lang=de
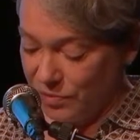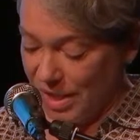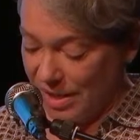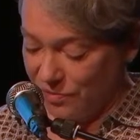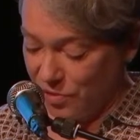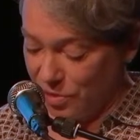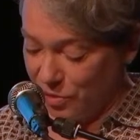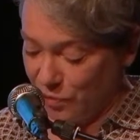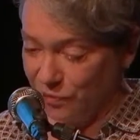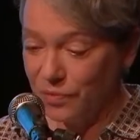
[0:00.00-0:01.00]
die Antworten
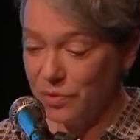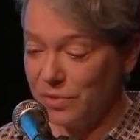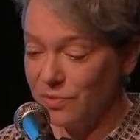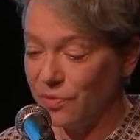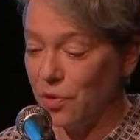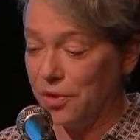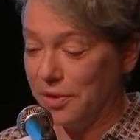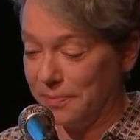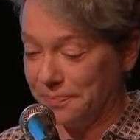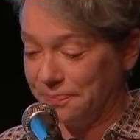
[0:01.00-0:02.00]
dürfen wir uns freuen.
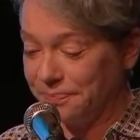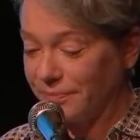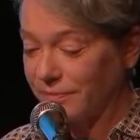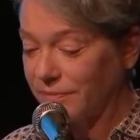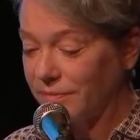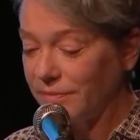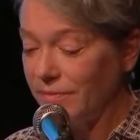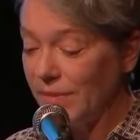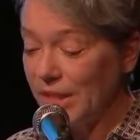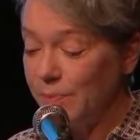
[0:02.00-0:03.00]

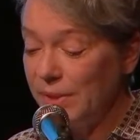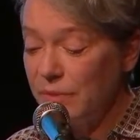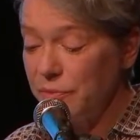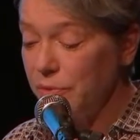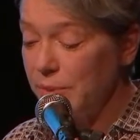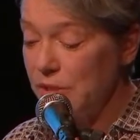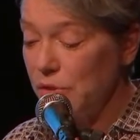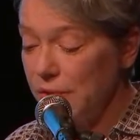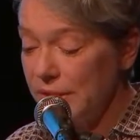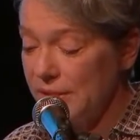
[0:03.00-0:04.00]
Ich bin davon
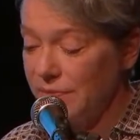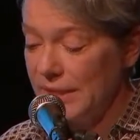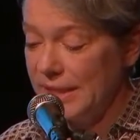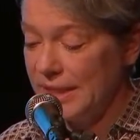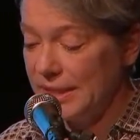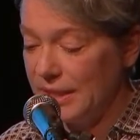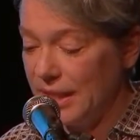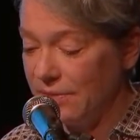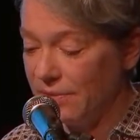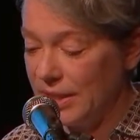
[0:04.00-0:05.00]
überzeugt, dass wir den
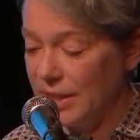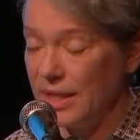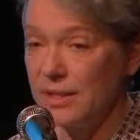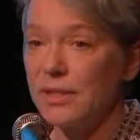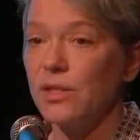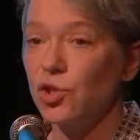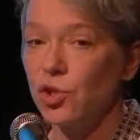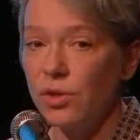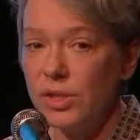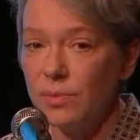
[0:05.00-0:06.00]
digitalen Wandel als
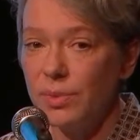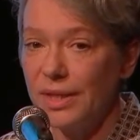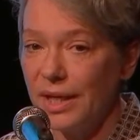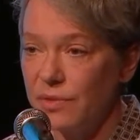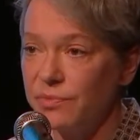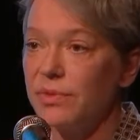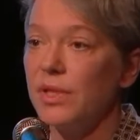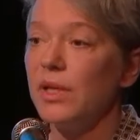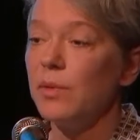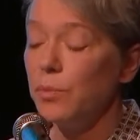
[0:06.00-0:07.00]
Chance begreifen
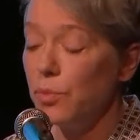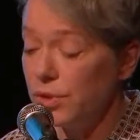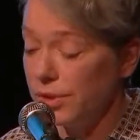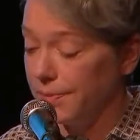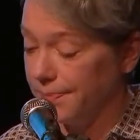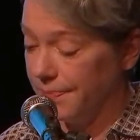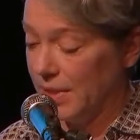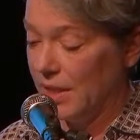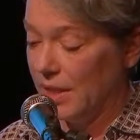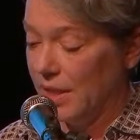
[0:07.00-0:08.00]
müssen.
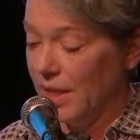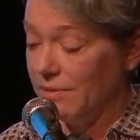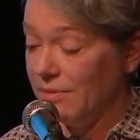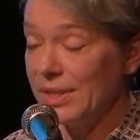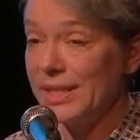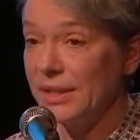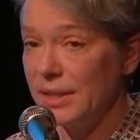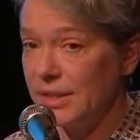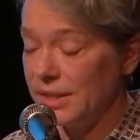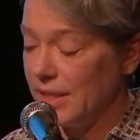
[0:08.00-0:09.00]
Wenn wir es
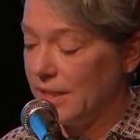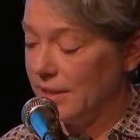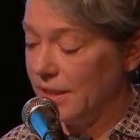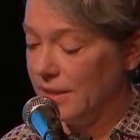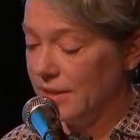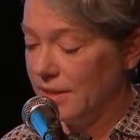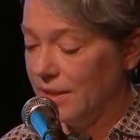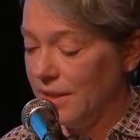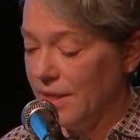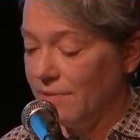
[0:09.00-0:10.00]
richtig angehen,
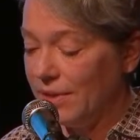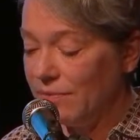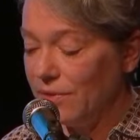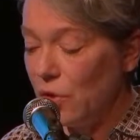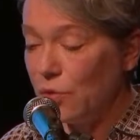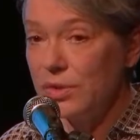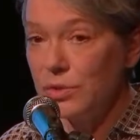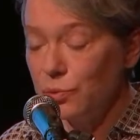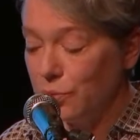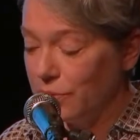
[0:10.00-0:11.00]
werden wir auch in
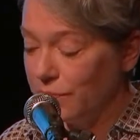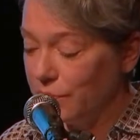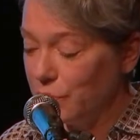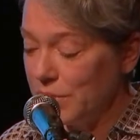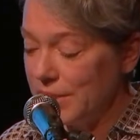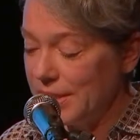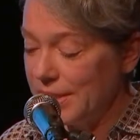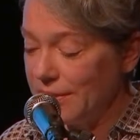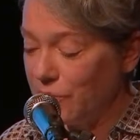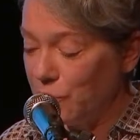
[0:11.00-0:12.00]
Zukunft unsere
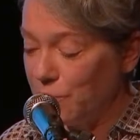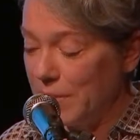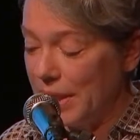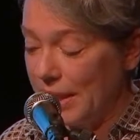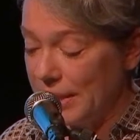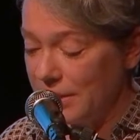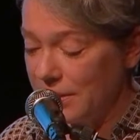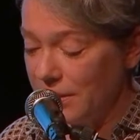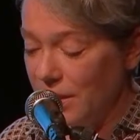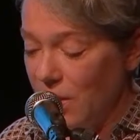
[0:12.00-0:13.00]
Zielgruppen
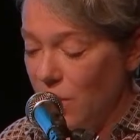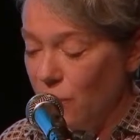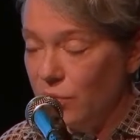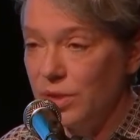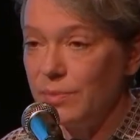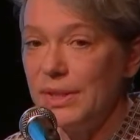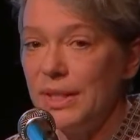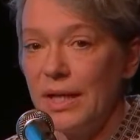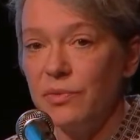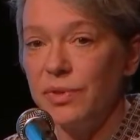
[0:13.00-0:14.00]
erreichen und im
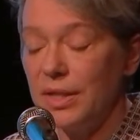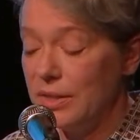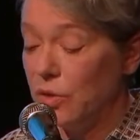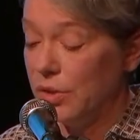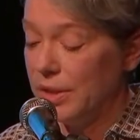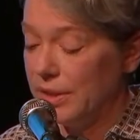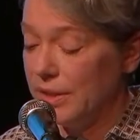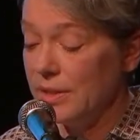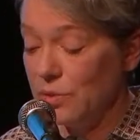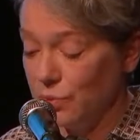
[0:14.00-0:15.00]
Idealfall neue
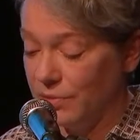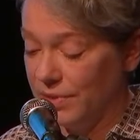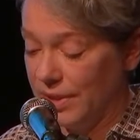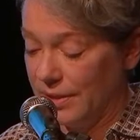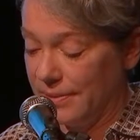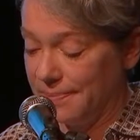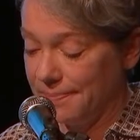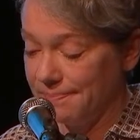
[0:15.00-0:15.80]
hinzugewinnen.